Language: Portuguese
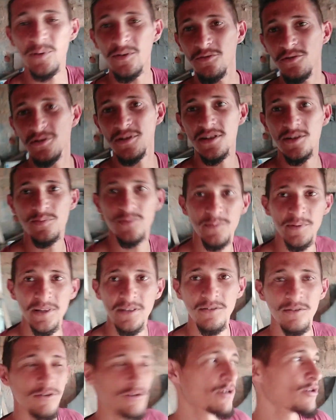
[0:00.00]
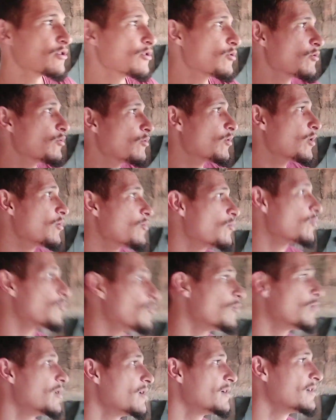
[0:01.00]
para vocês primeiro qual
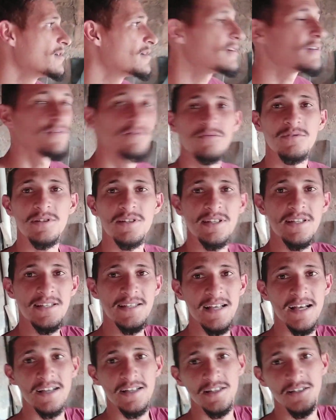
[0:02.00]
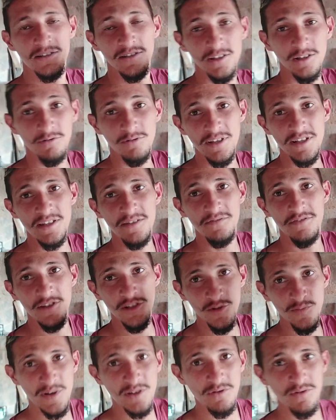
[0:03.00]
cor vocês acham. Não nesse
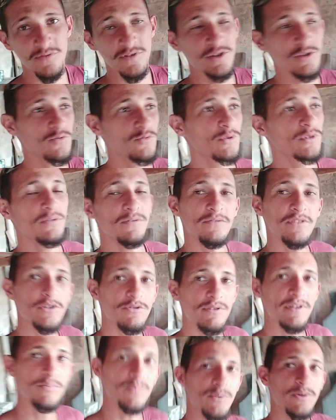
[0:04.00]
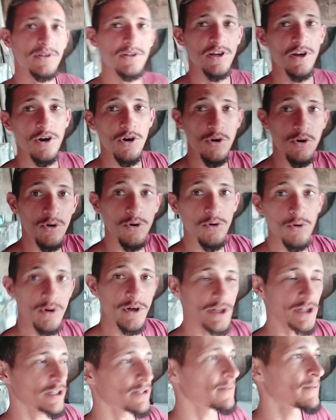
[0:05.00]
vídeo, mas vou fazer um outro vídeo depois.
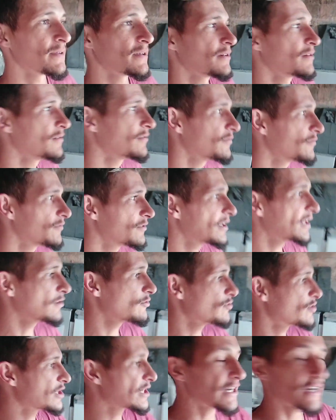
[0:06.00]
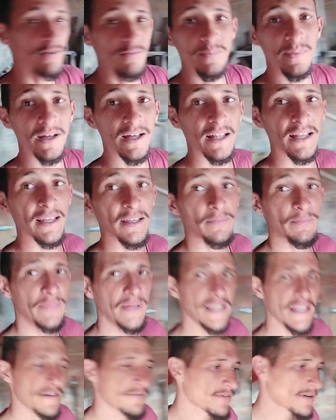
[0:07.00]
Hoje, fui lá no Jairo para
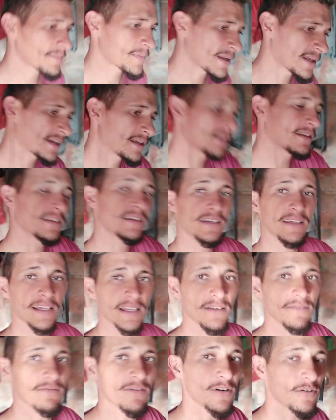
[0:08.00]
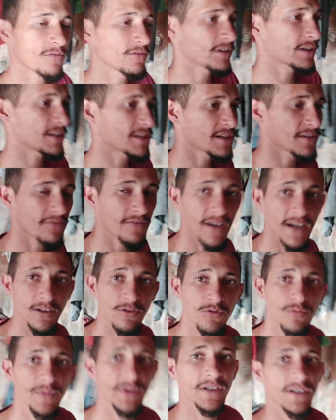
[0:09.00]
levar para ele, né, aquela válvula que tinha
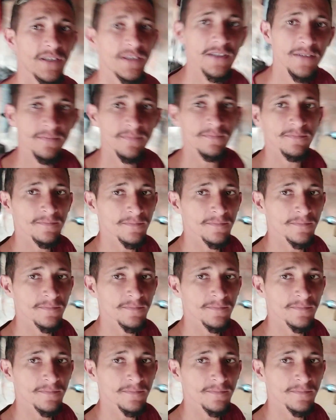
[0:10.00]
ficado comigo aqui.